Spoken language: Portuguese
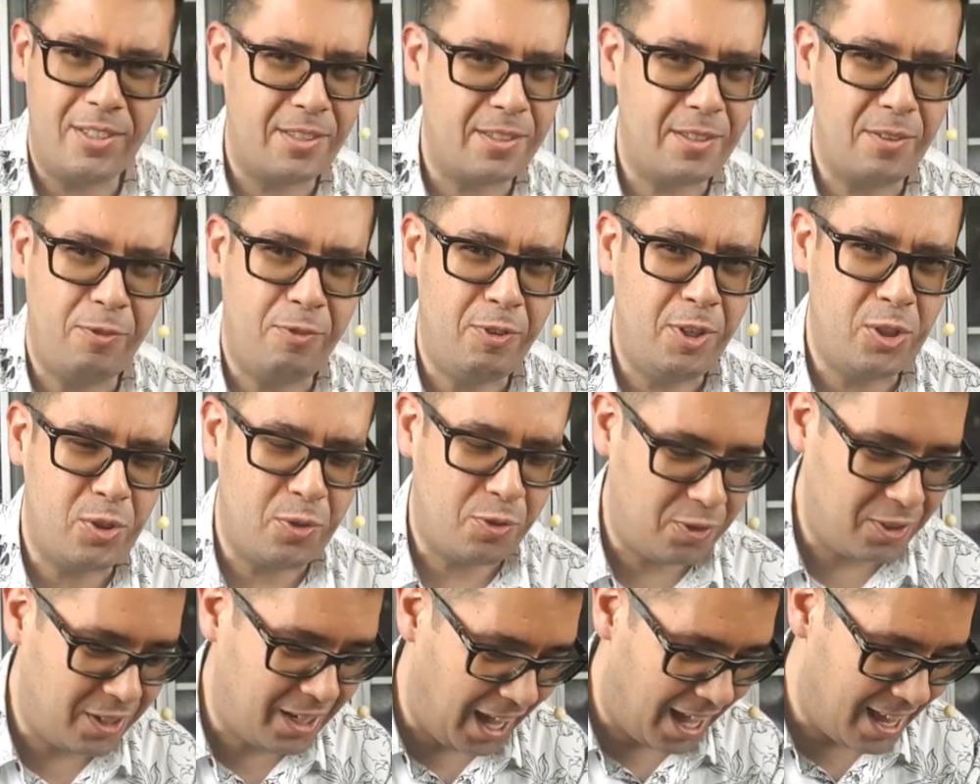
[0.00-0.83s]
Esse vídeo
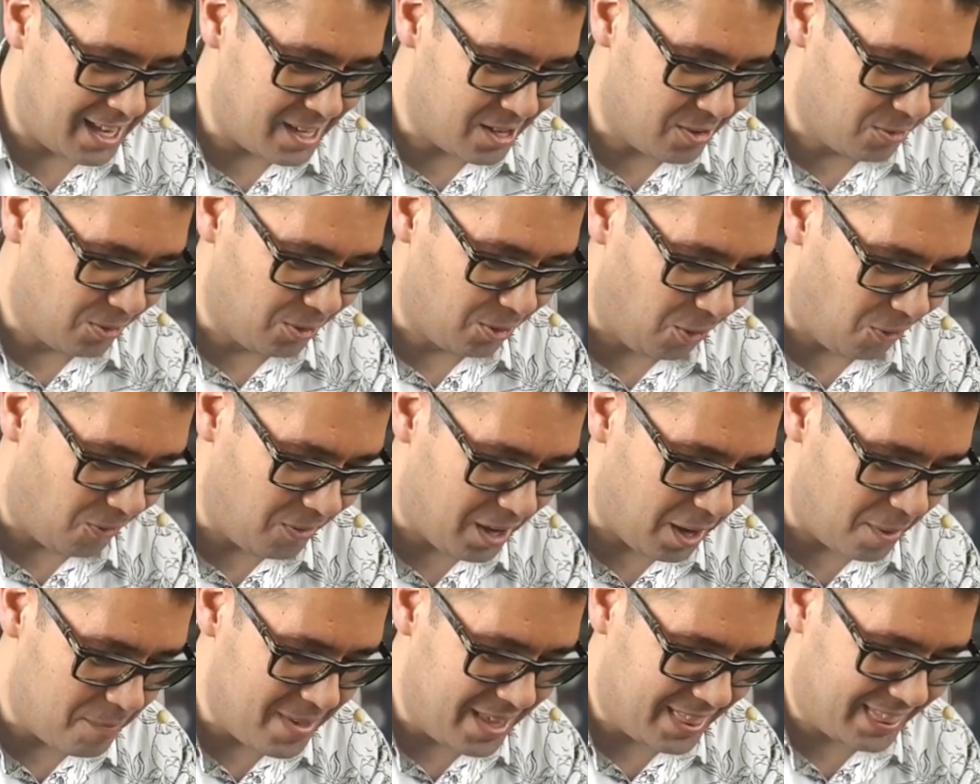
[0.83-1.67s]
ficaria um
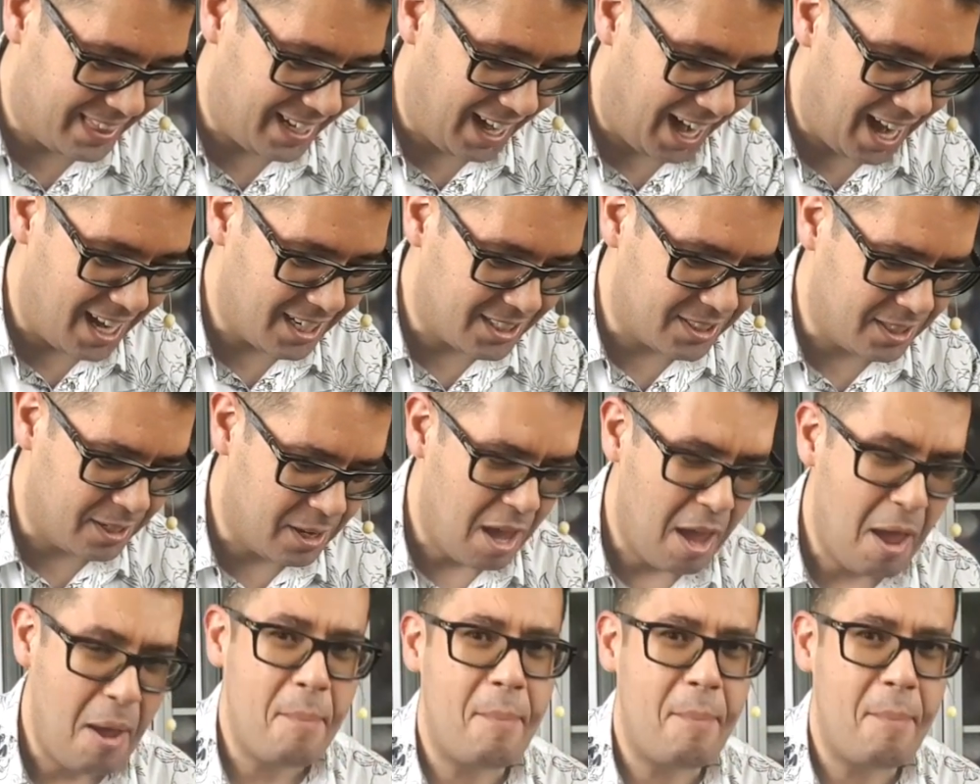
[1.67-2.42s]
longa-metragem,